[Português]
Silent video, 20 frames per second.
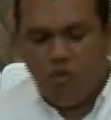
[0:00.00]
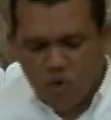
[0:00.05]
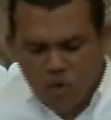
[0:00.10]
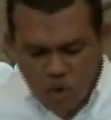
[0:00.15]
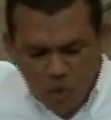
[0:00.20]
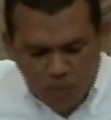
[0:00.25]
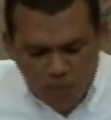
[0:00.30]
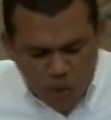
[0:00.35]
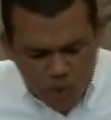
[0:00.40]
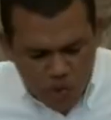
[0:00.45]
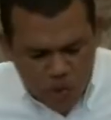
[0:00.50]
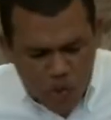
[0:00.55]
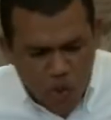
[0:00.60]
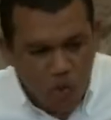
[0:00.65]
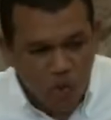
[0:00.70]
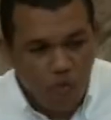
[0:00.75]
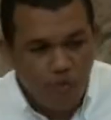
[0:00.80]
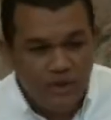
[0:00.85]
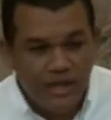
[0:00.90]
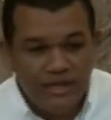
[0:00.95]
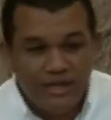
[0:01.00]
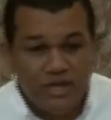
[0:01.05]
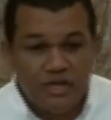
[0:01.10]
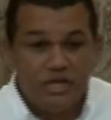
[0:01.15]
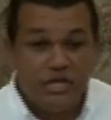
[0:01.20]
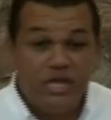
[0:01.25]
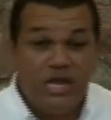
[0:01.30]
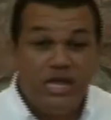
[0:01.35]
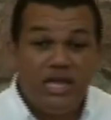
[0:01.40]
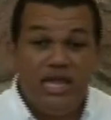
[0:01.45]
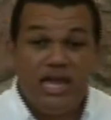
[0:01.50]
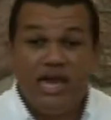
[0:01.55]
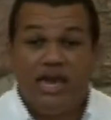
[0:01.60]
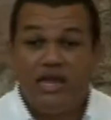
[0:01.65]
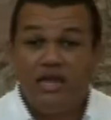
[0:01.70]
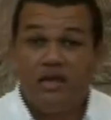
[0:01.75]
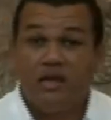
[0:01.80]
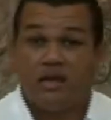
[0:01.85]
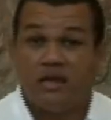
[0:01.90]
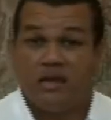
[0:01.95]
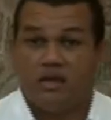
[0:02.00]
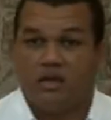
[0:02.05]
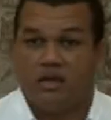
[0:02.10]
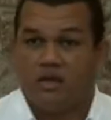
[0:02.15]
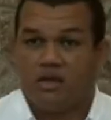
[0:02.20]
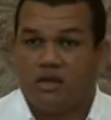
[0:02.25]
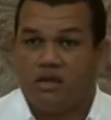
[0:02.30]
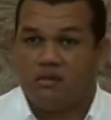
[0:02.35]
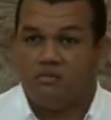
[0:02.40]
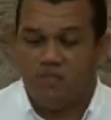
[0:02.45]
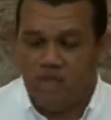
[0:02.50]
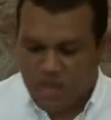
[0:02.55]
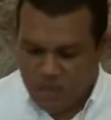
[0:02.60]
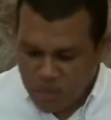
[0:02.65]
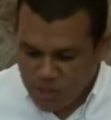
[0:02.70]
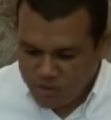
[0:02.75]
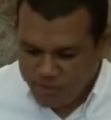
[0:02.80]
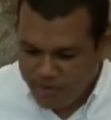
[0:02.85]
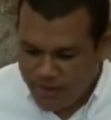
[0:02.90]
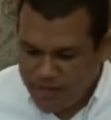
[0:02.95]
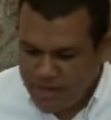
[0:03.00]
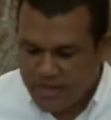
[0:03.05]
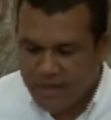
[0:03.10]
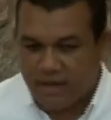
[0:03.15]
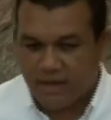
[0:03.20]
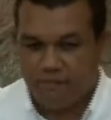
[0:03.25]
eu posso compreender se ninguém me explica?